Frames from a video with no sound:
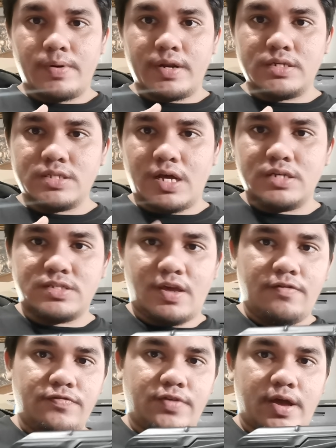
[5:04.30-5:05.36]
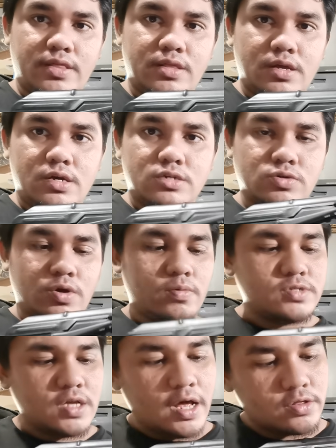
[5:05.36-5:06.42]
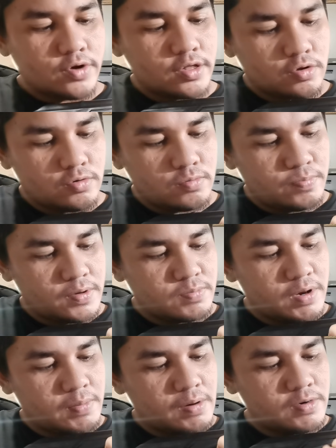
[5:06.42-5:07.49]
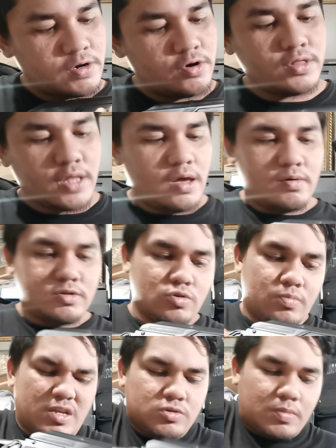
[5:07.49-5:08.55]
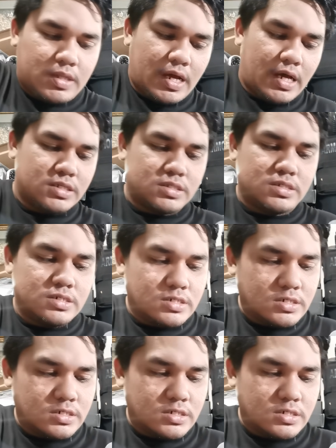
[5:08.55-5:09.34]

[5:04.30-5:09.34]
Pag nasa taas, safe yan. So, yung selector, itong pag binaba mo ng konti, so medyo matigas.